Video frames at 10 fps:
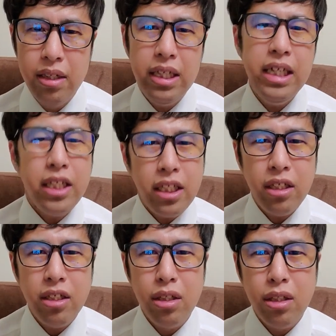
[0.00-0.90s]

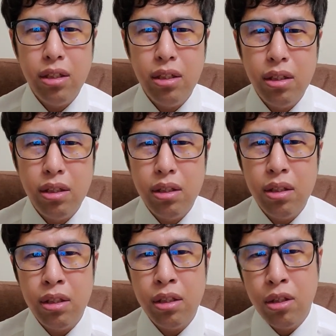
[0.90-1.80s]
一、
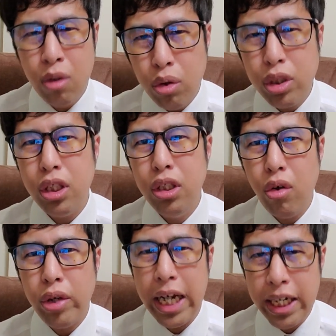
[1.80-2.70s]
個人
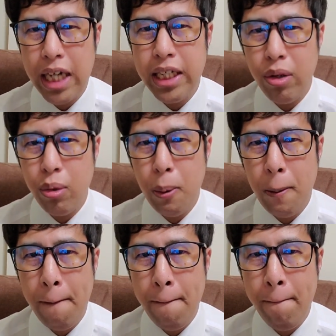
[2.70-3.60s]
の見解なの。
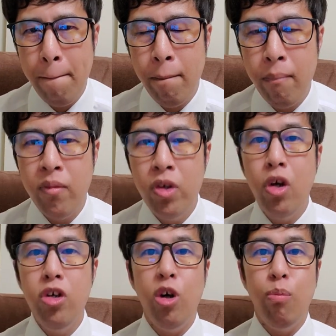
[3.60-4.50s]
い
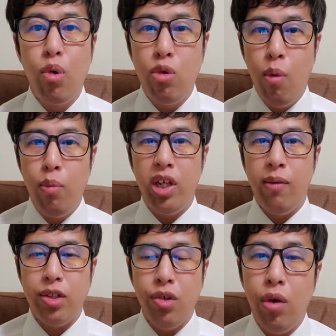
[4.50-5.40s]
よいよ僕も持って
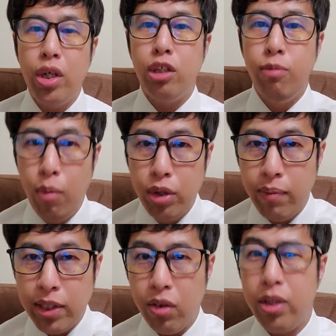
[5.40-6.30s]
ますよ。私も持って
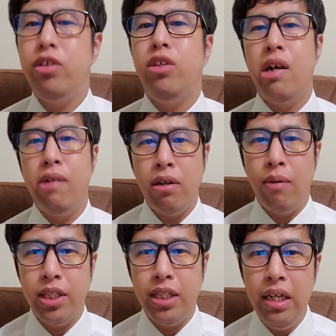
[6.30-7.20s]
ますよっていう人現れるか
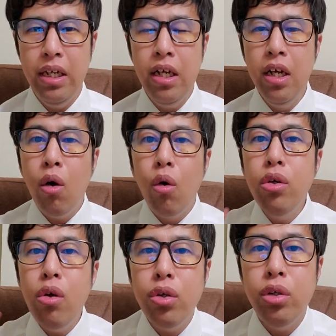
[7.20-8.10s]
もしれない。お
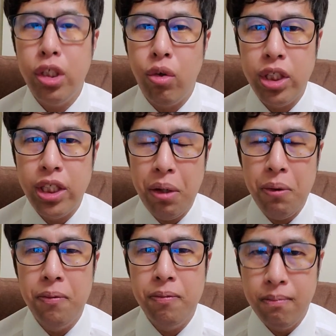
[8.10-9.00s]
のおの一個人なの。
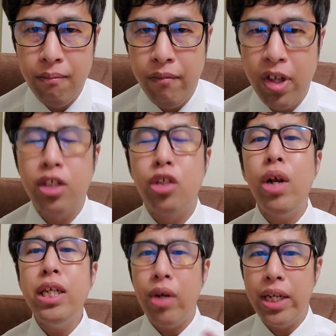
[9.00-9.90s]
うん。そ
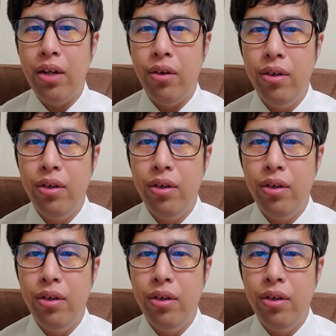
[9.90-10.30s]
れぞれなの。